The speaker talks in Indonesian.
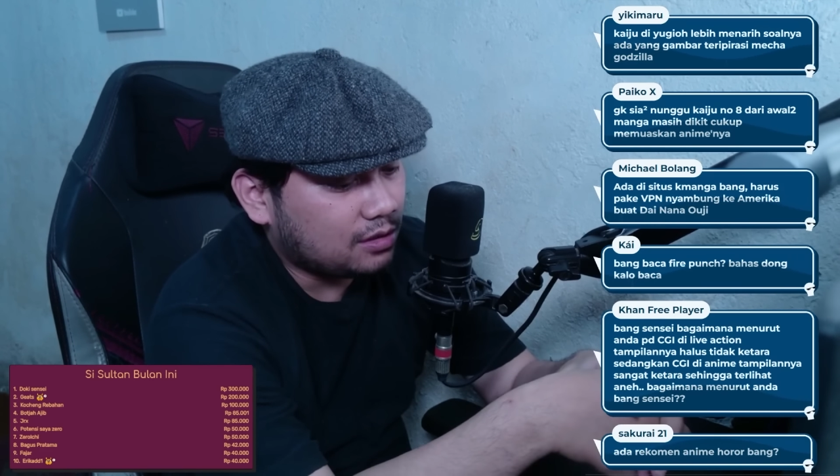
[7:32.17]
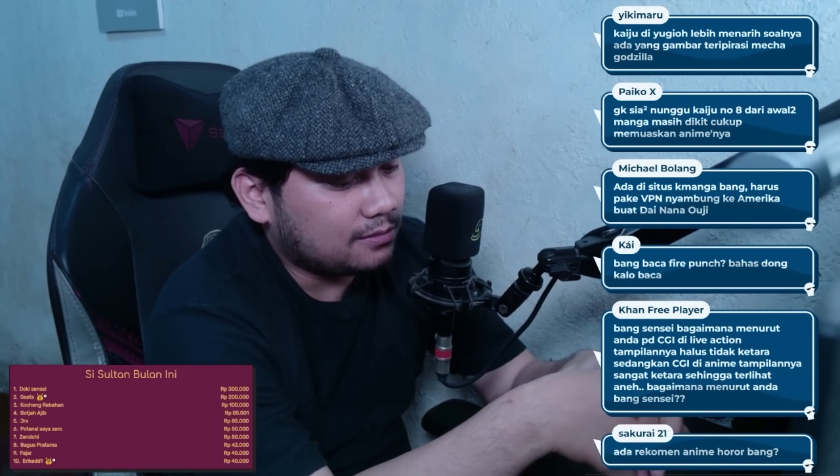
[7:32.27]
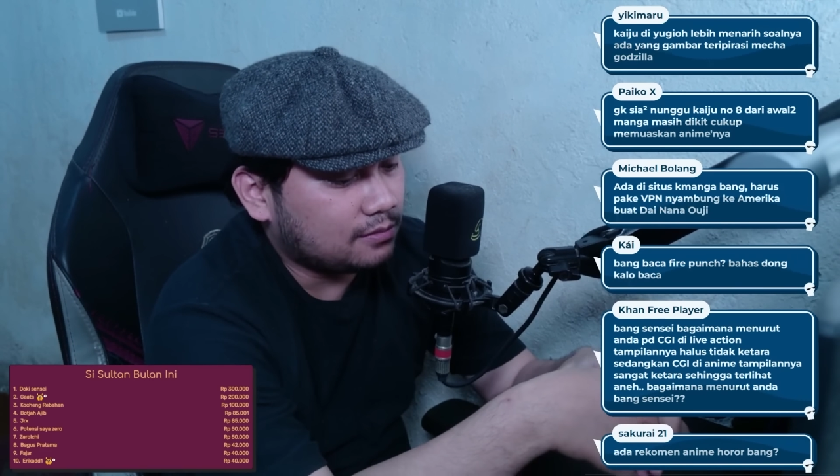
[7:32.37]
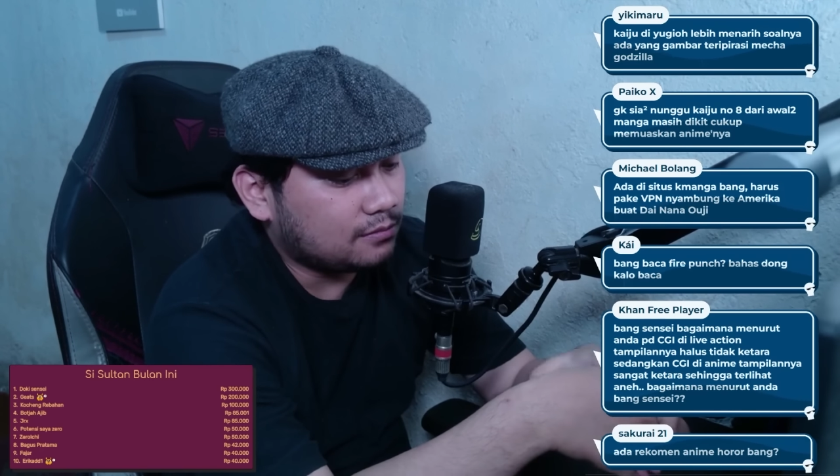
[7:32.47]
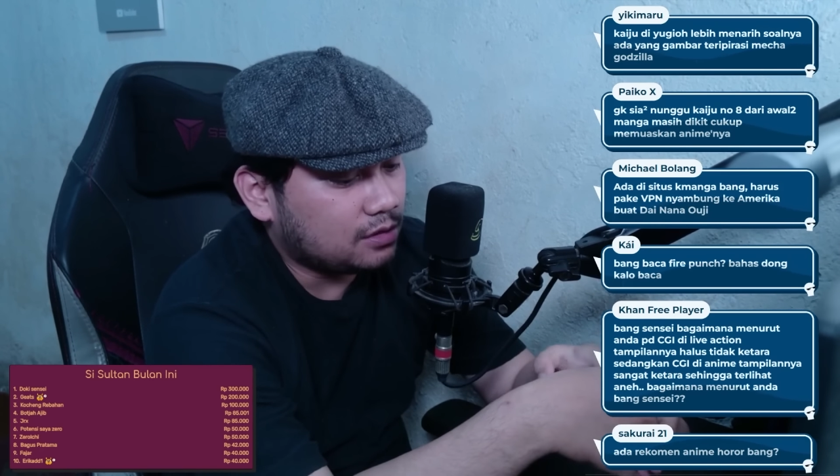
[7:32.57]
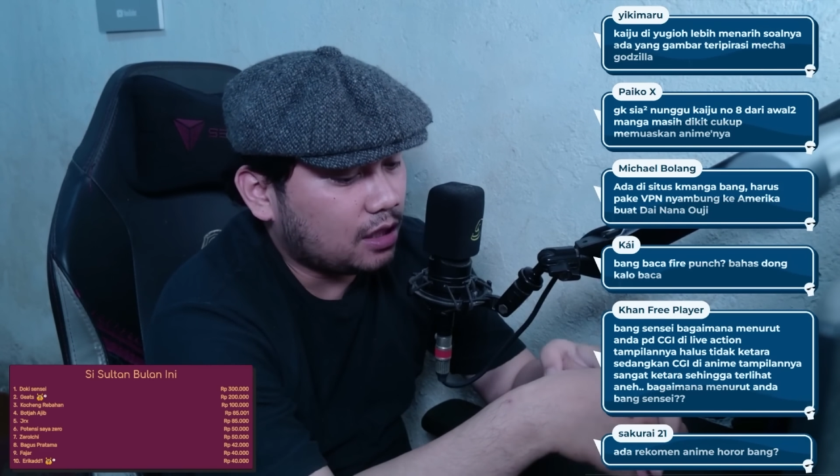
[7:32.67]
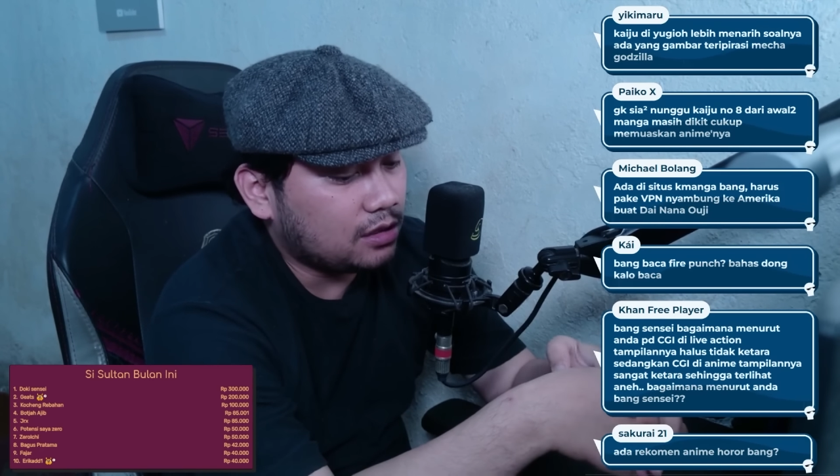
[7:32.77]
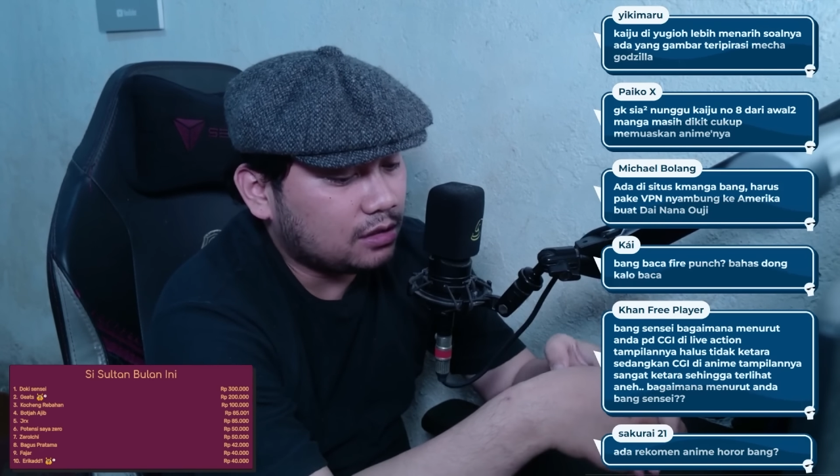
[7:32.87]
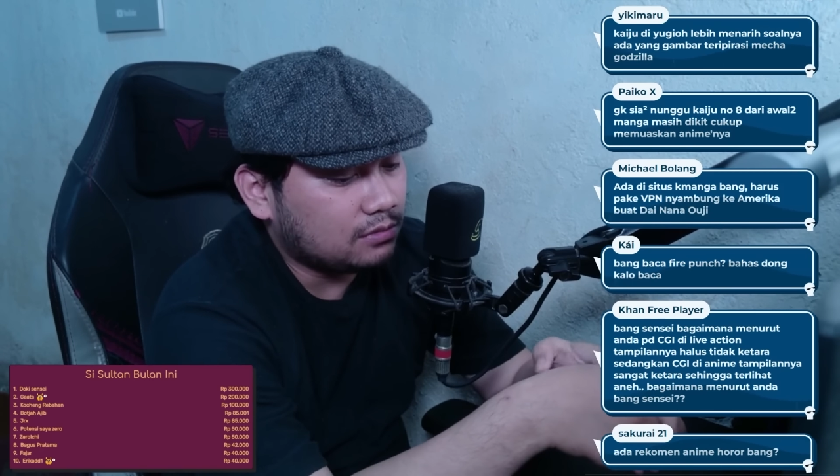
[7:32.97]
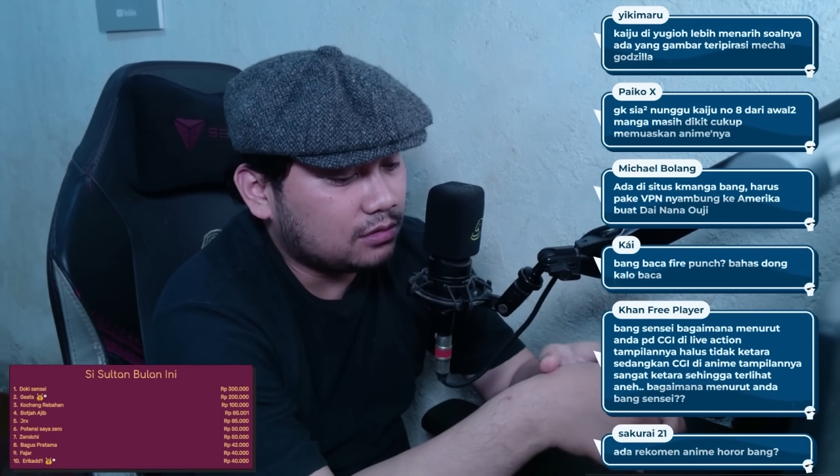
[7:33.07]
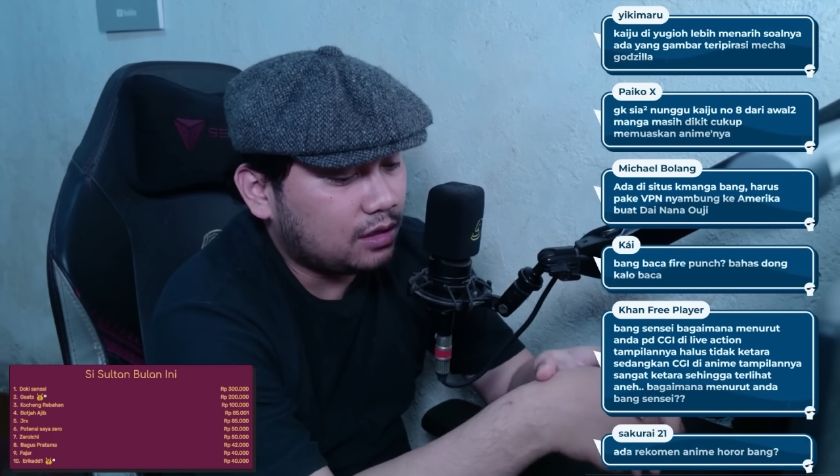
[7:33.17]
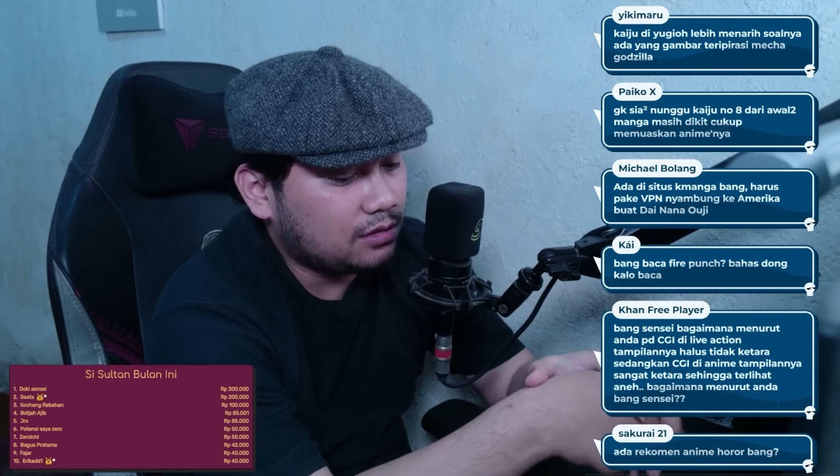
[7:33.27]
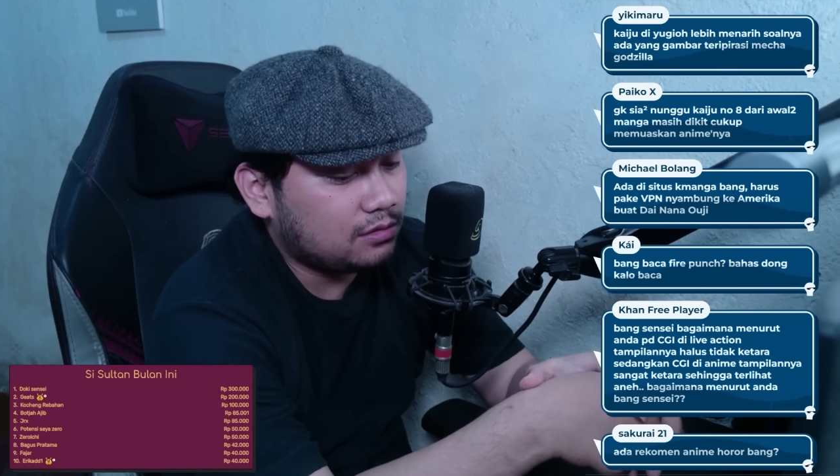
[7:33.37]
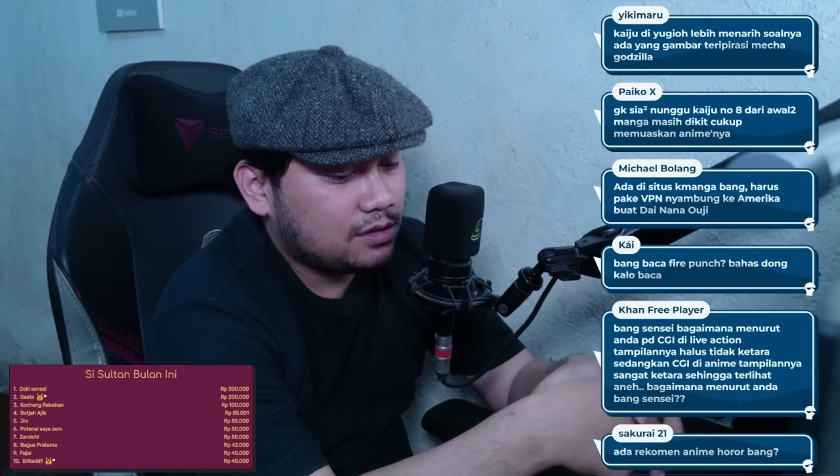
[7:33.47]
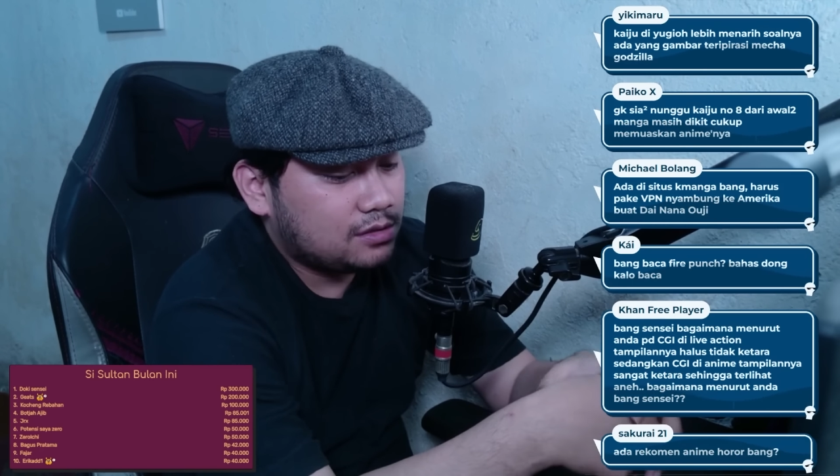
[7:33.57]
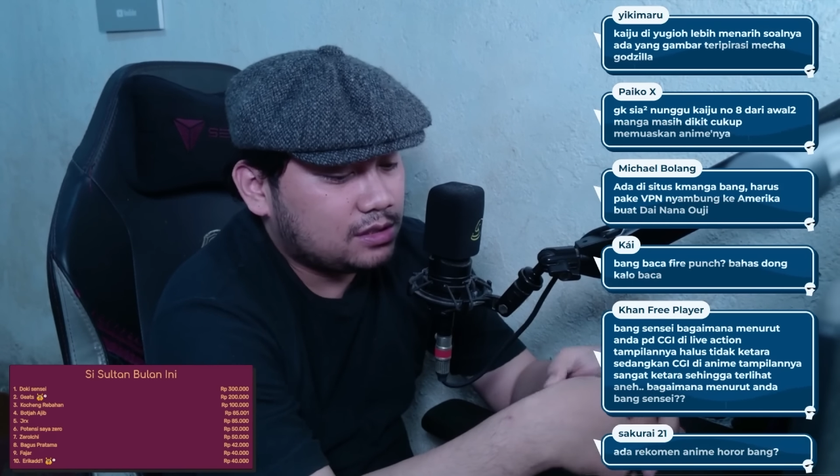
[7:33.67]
yang di ending betulan tuh.